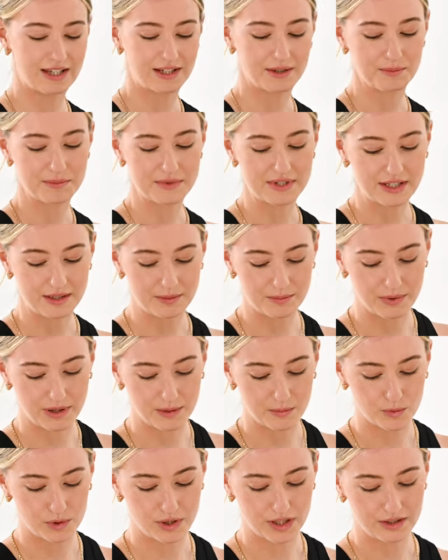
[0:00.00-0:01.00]
Ähm, seit ein
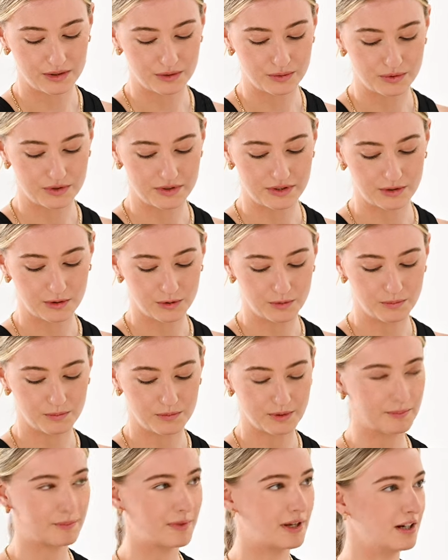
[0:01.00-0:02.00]
paar Monaten tut sie
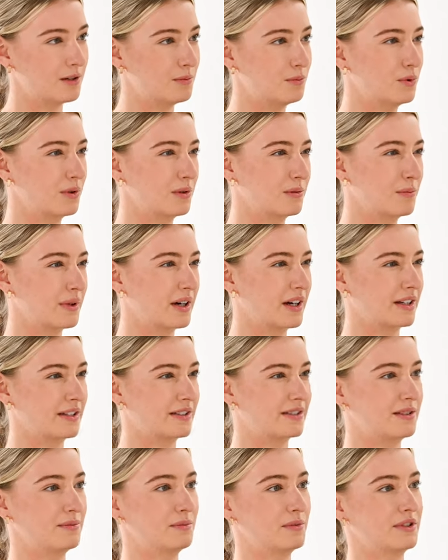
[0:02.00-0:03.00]
oben im
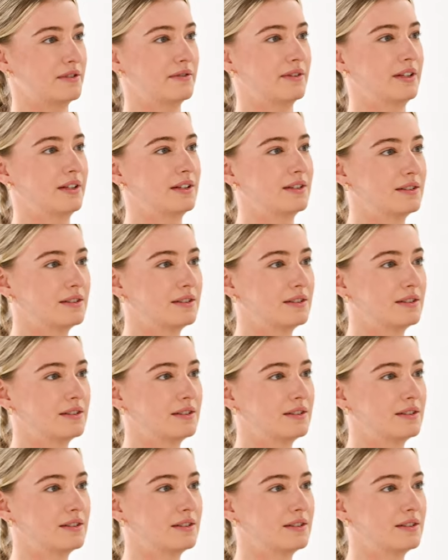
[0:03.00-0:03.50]
Ellenbogenbereich ziemlich weh.